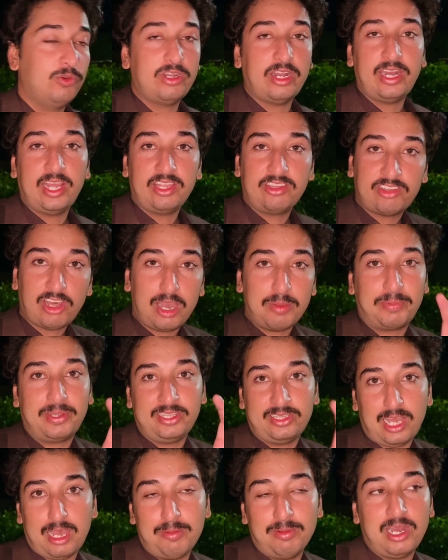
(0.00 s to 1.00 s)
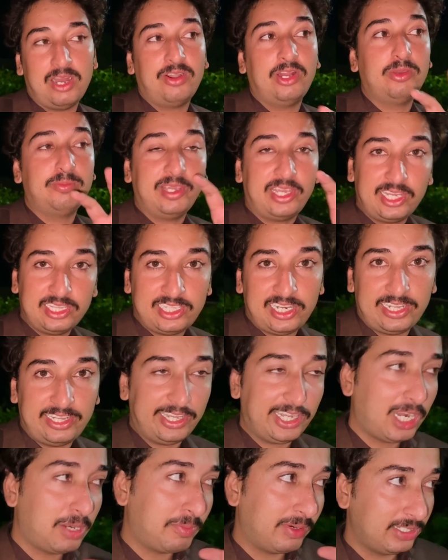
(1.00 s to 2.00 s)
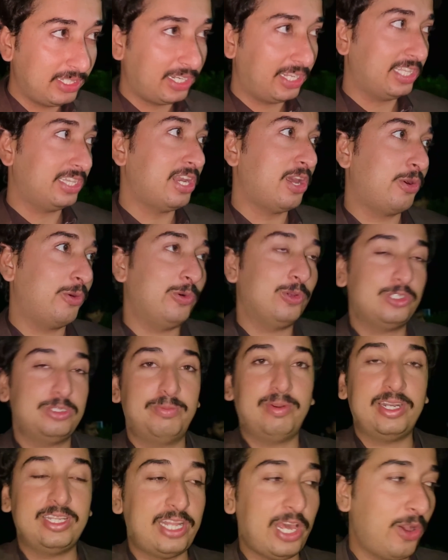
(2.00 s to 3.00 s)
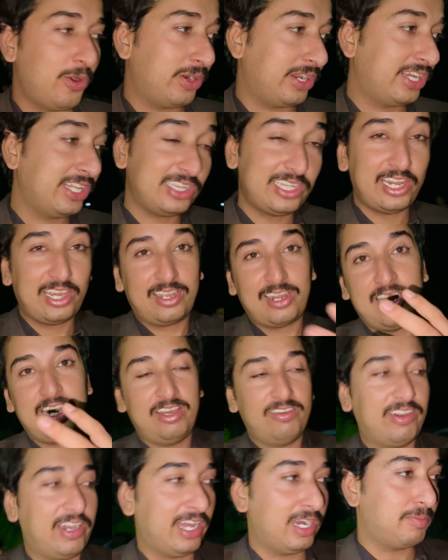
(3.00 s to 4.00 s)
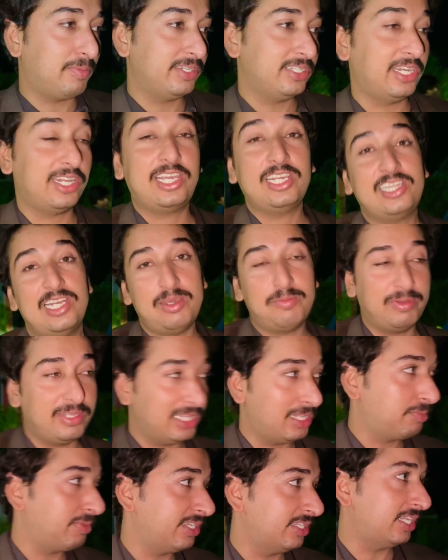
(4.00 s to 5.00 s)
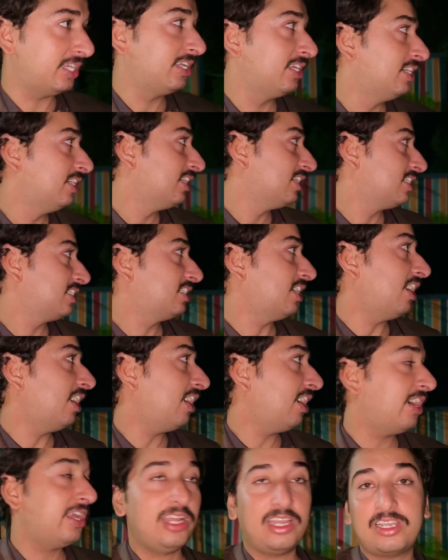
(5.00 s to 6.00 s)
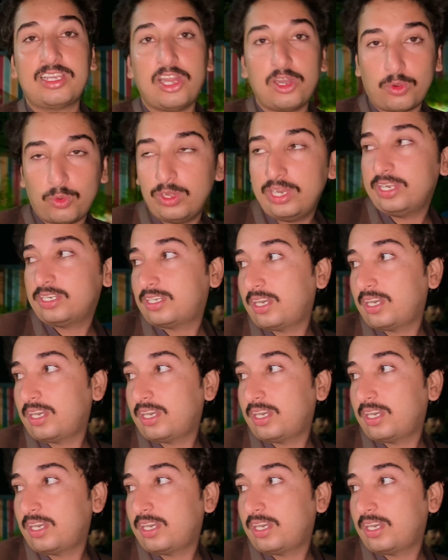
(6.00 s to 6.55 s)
उन्होंने हिसाब किताब लाने भी कितने देगा बनते कितना गोश्त बनता और कितने कांडे वगैरह बनते कितने बंदे बनते सारे कैलकुलेट